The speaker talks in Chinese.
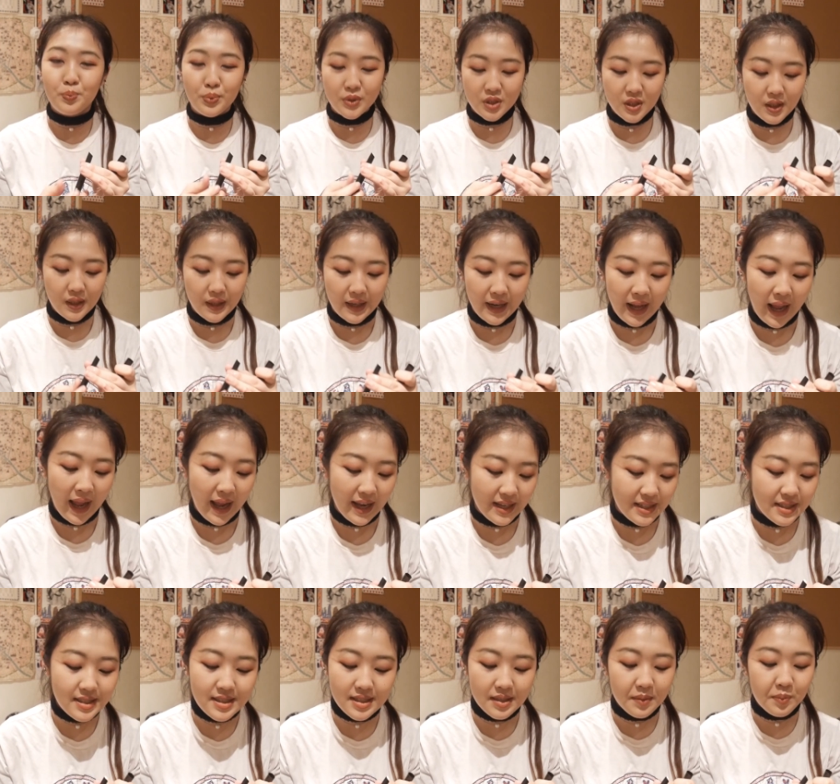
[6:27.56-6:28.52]
不是很
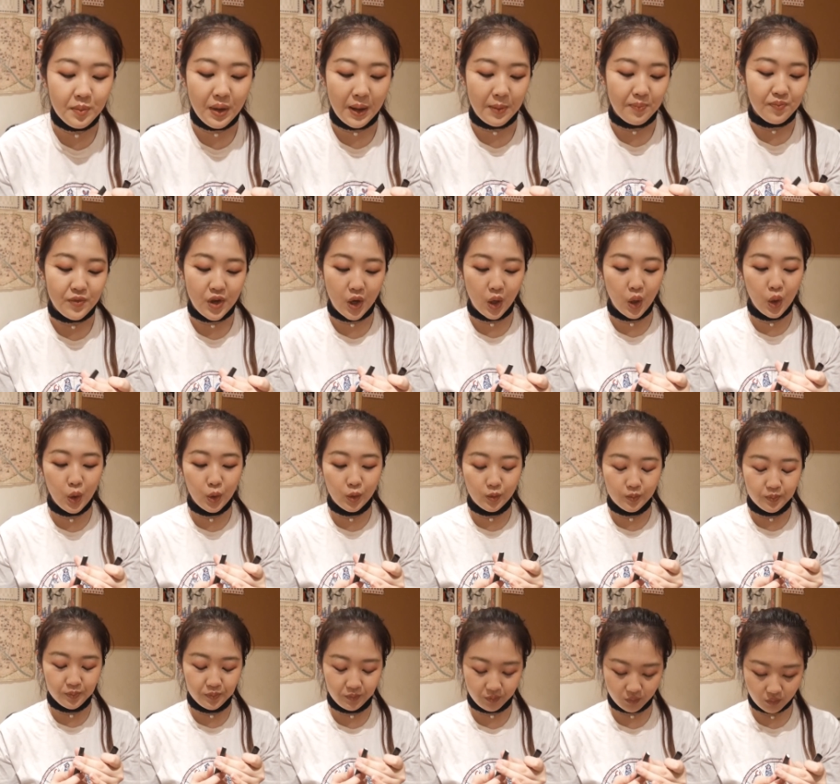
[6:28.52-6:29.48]
开心嘛？然
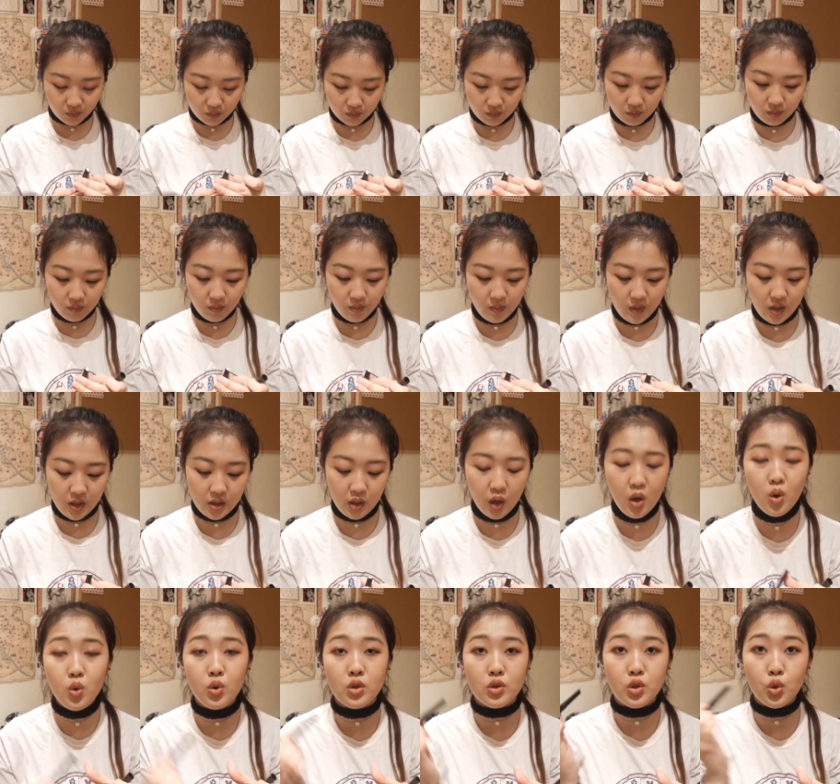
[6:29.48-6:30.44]
后，
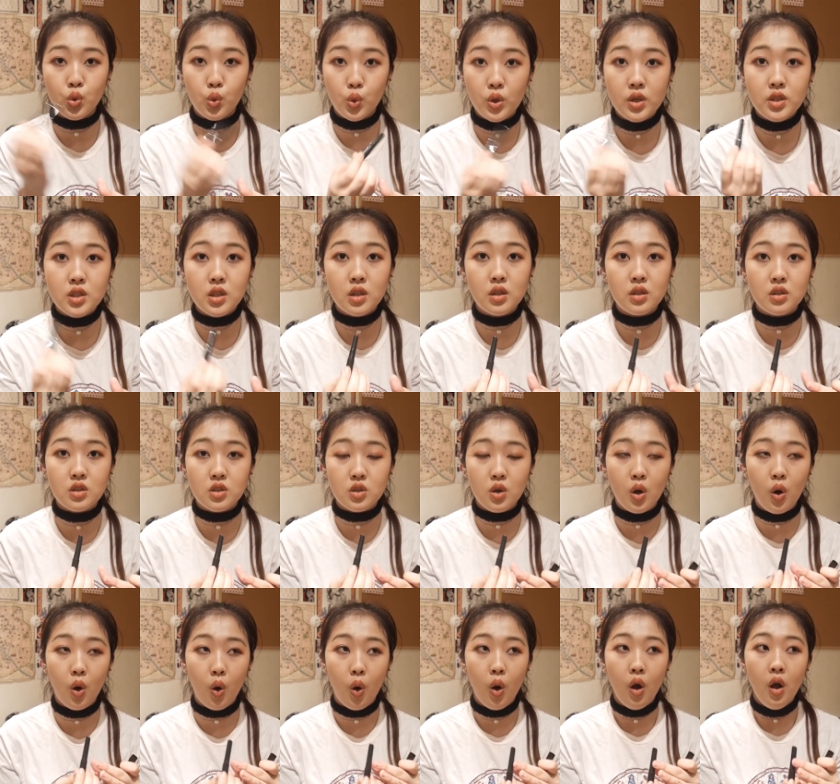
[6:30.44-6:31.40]
然后我涂了这个之
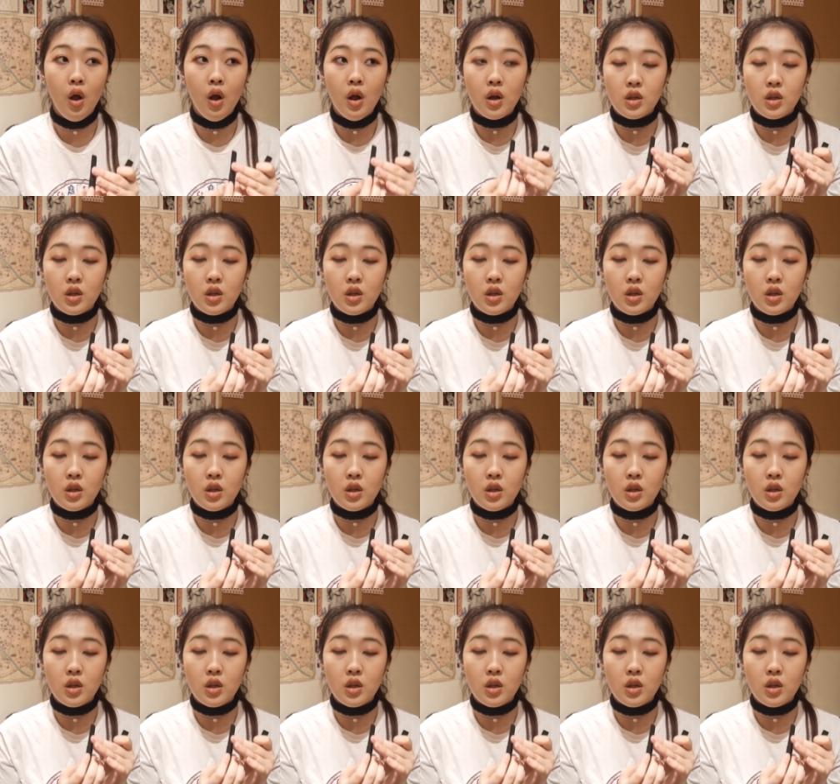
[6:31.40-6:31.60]
后，